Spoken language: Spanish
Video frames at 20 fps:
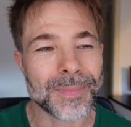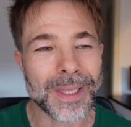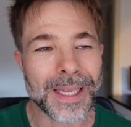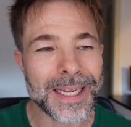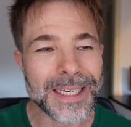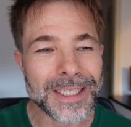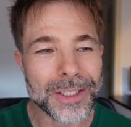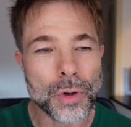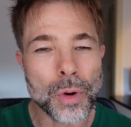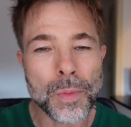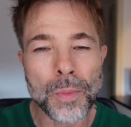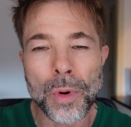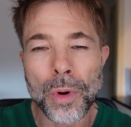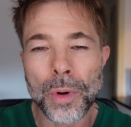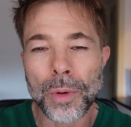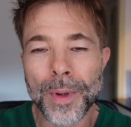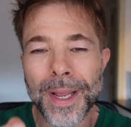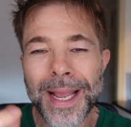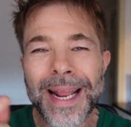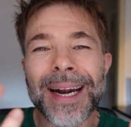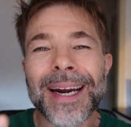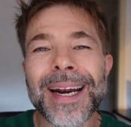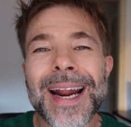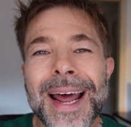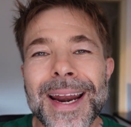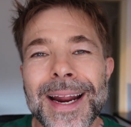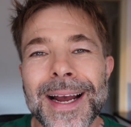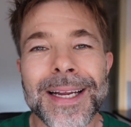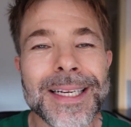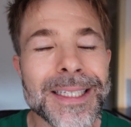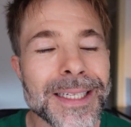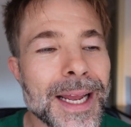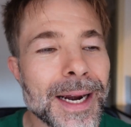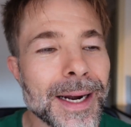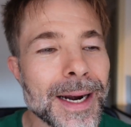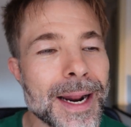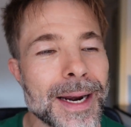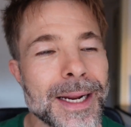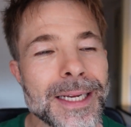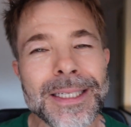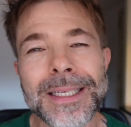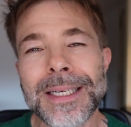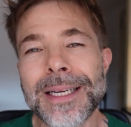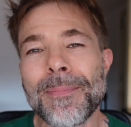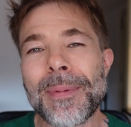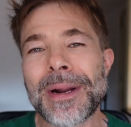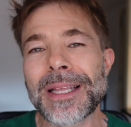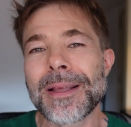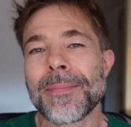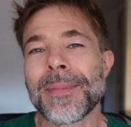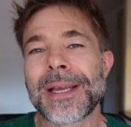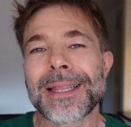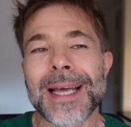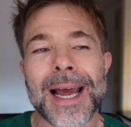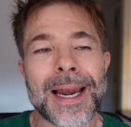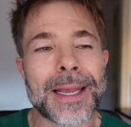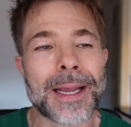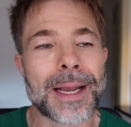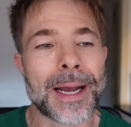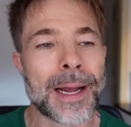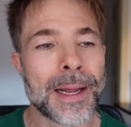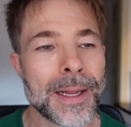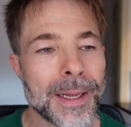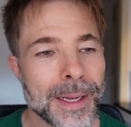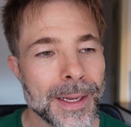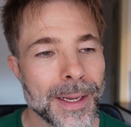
que es como, es rara, es que es rara, es esa parte metálica.